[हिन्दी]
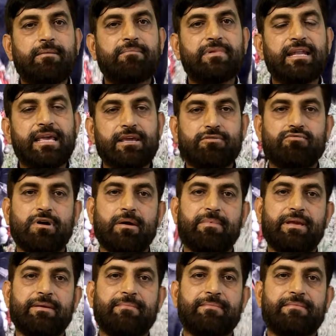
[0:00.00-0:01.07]
काम नहीं हुआ
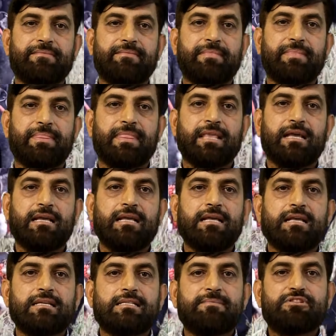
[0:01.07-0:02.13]
अभी
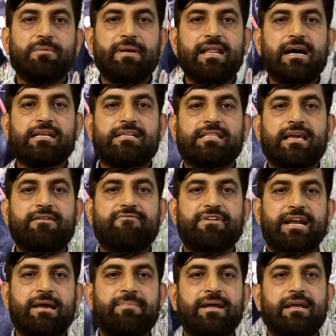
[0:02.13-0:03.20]
सबसे पहले आ जाते हैं
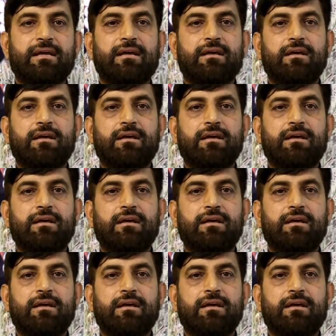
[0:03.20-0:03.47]
वनडे पर